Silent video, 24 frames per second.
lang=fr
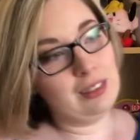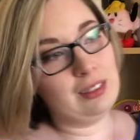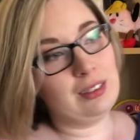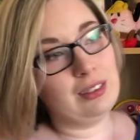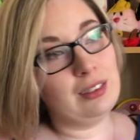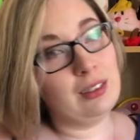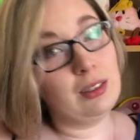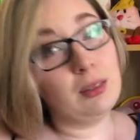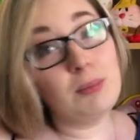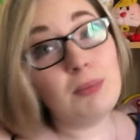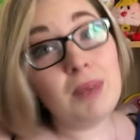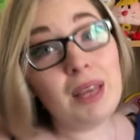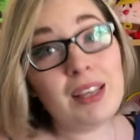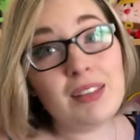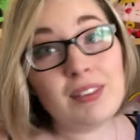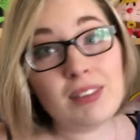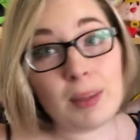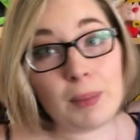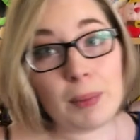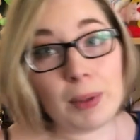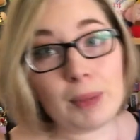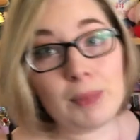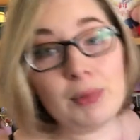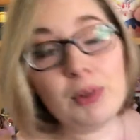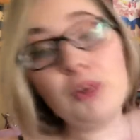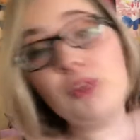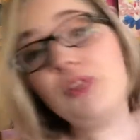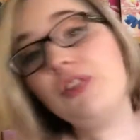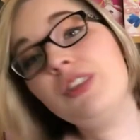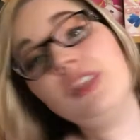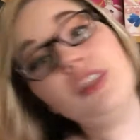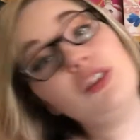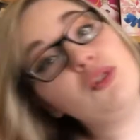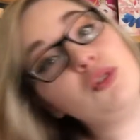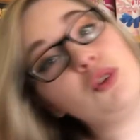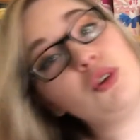Euh, mais ça permet
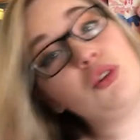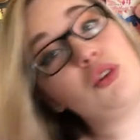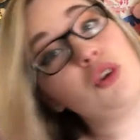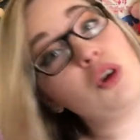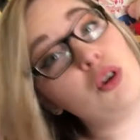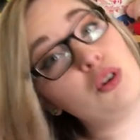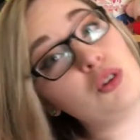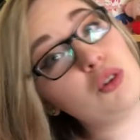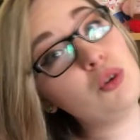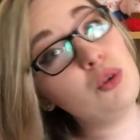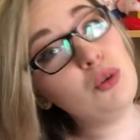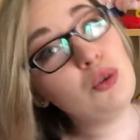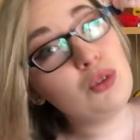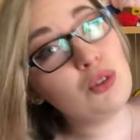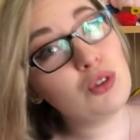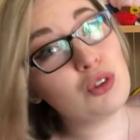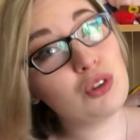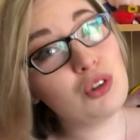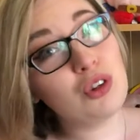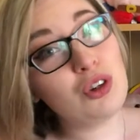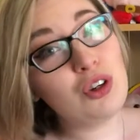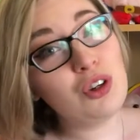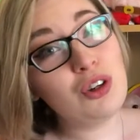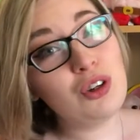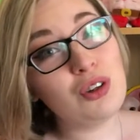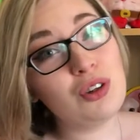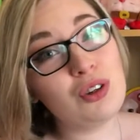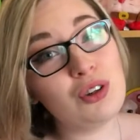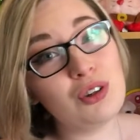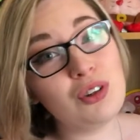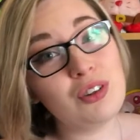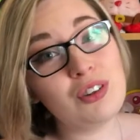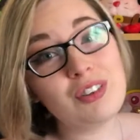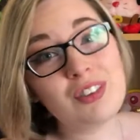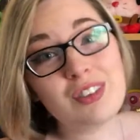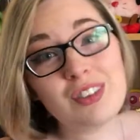aussi de te rendre compte que
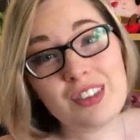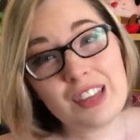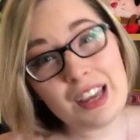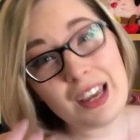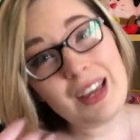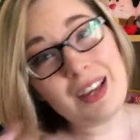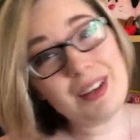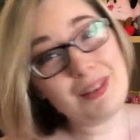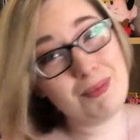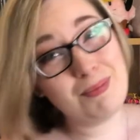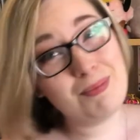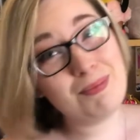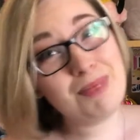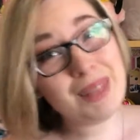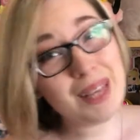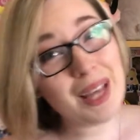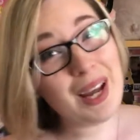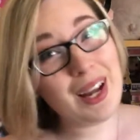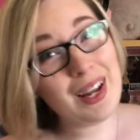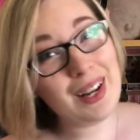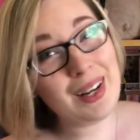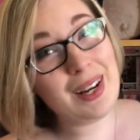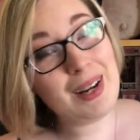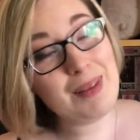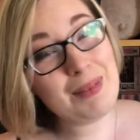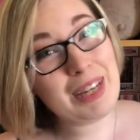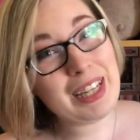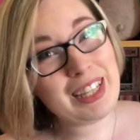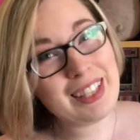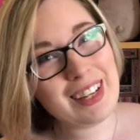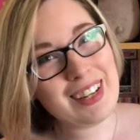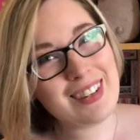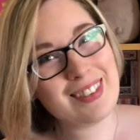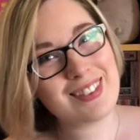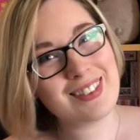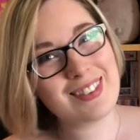euh, c'est bien la
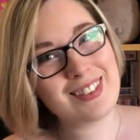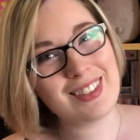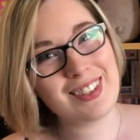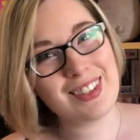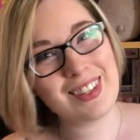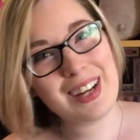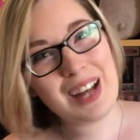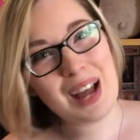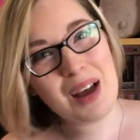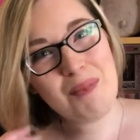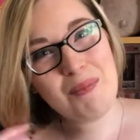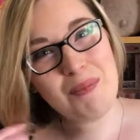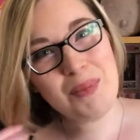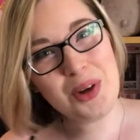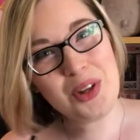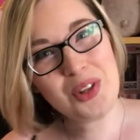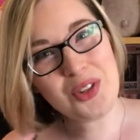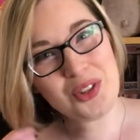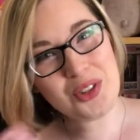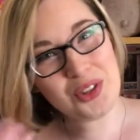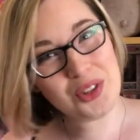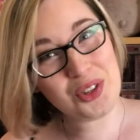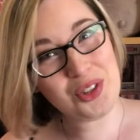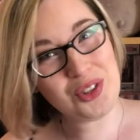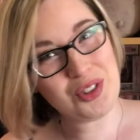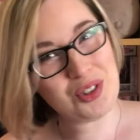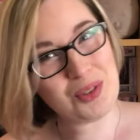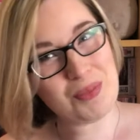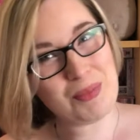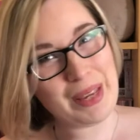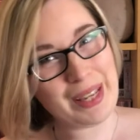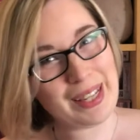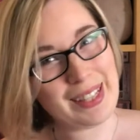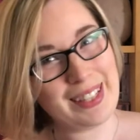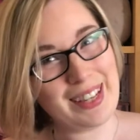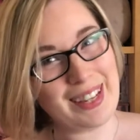merdasse, la bonne grosse
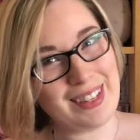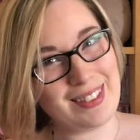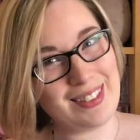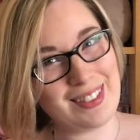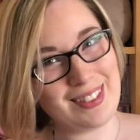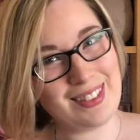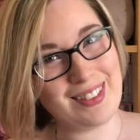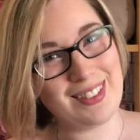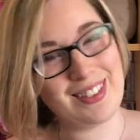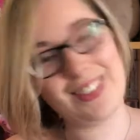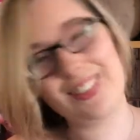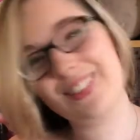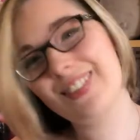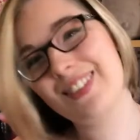merdasse